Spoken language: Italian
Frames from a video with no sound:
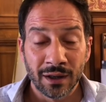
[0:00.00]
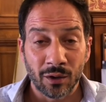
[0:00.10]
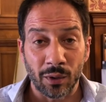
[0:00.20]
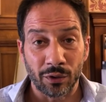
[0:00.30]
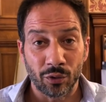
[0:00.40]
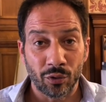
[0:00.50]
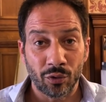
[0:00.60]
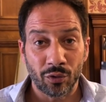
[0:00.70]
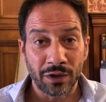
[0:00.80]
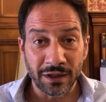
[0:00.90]

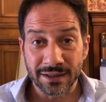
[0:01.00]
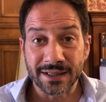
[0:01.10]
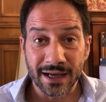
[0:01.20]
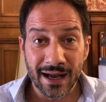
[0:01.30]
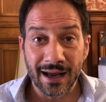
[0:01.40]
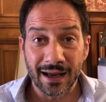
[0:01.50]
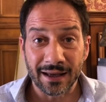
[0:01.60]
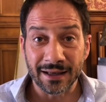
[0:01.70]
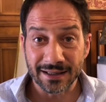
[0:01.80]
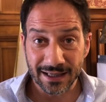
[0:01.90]
quando inizierà,
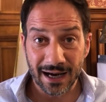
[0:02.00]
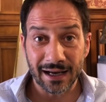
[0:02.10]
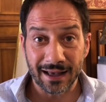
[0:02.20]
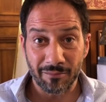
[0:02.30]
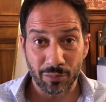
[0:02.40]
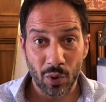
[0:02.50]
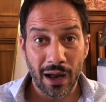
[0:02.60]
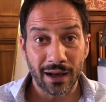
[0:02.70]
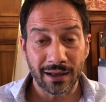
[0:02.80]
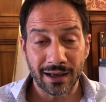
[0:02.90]
inizierà il,
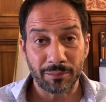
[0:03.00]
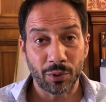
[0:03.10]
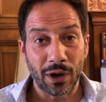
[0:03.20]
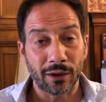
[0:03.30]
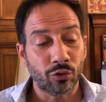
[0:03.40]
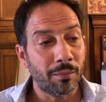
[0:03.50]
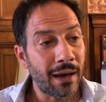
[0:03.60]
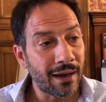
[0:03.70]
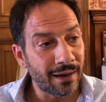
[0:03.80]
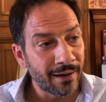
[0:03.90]
campio, il, campionato, ma